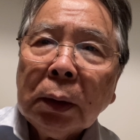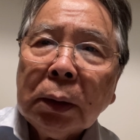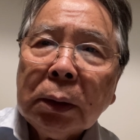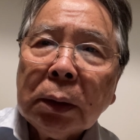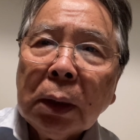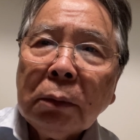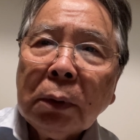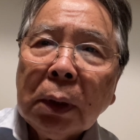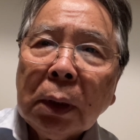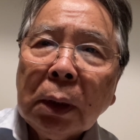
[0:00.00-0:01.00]
膝
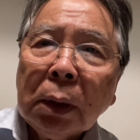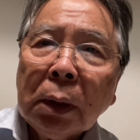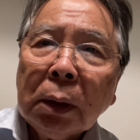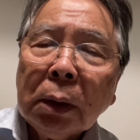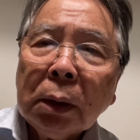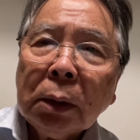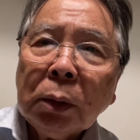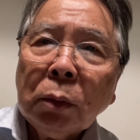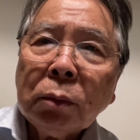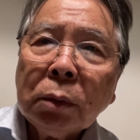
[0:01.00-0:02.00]
は
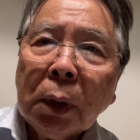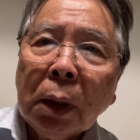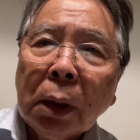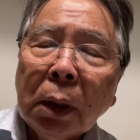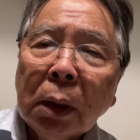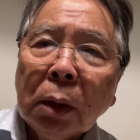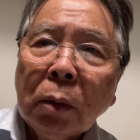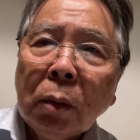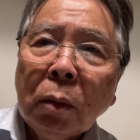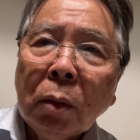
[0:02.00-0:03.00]
よくね
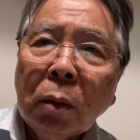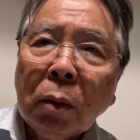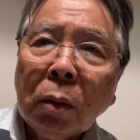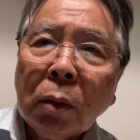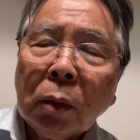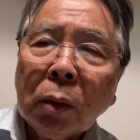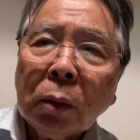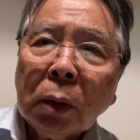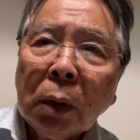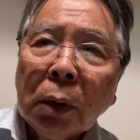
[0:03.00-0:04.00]
こう
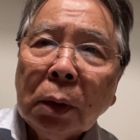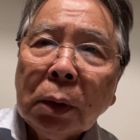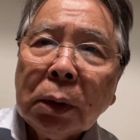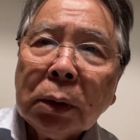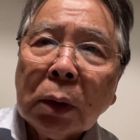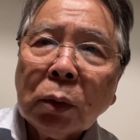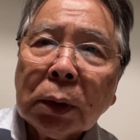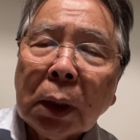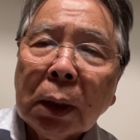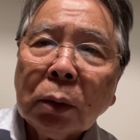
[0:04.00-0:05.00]
膝の
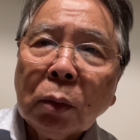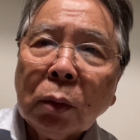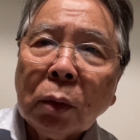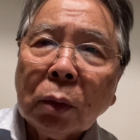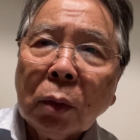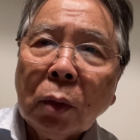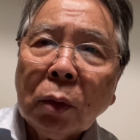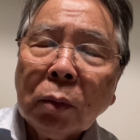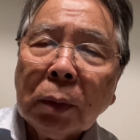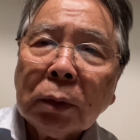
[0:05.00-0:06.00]
皿のところと、
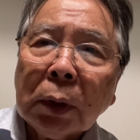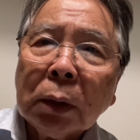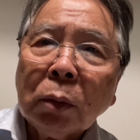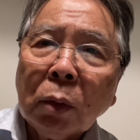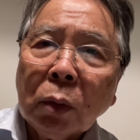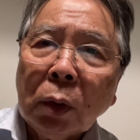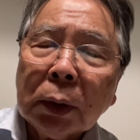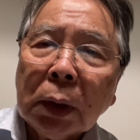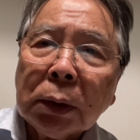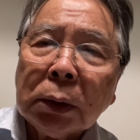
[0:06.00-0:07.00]
まあ、裏のところあ
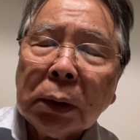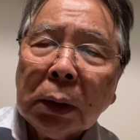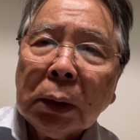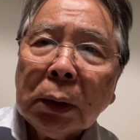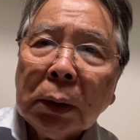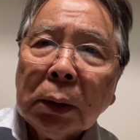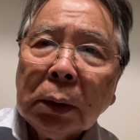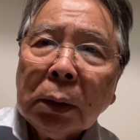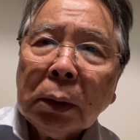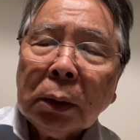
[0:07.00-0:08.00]
たり
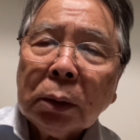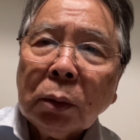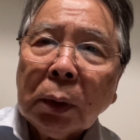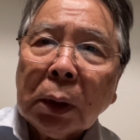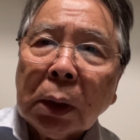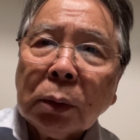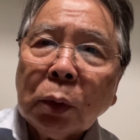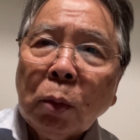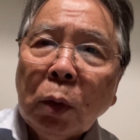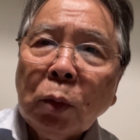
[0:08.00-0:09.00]
それから
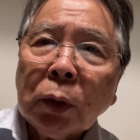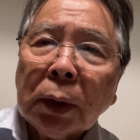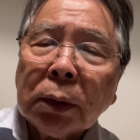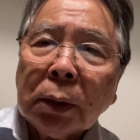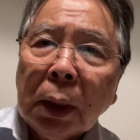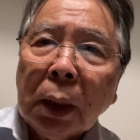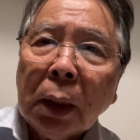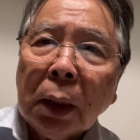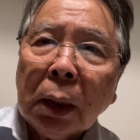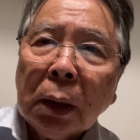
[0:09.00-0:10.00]
太ももです
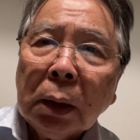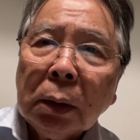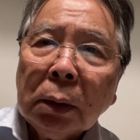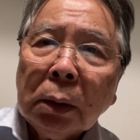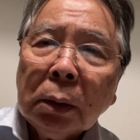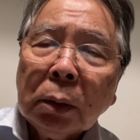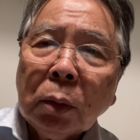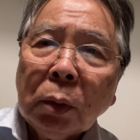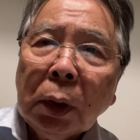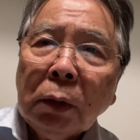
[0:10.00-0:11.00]
ね
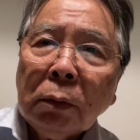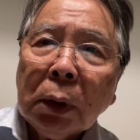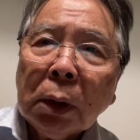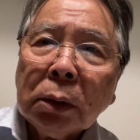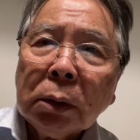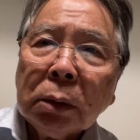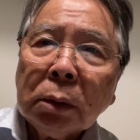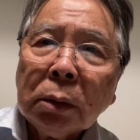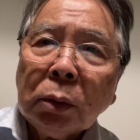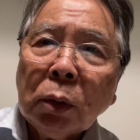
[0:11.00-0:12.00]
この辺はよ
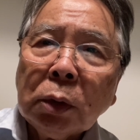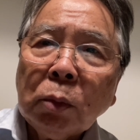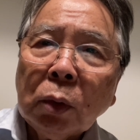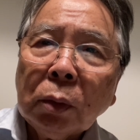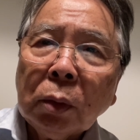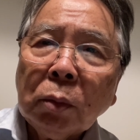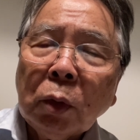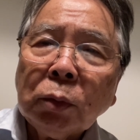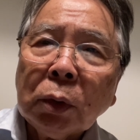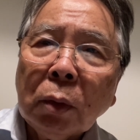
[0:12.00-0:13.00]
くよくもも
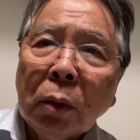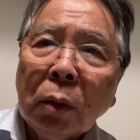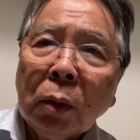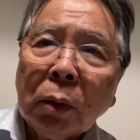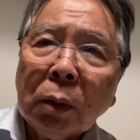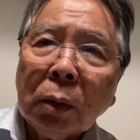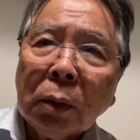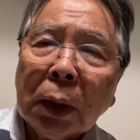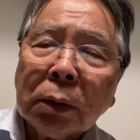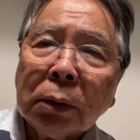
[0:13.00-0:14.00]
むと
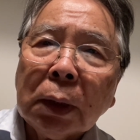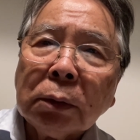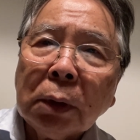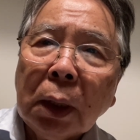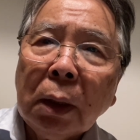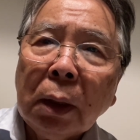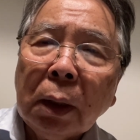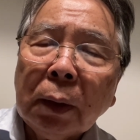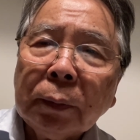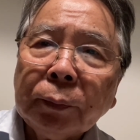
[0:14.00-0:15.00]
楽になるね。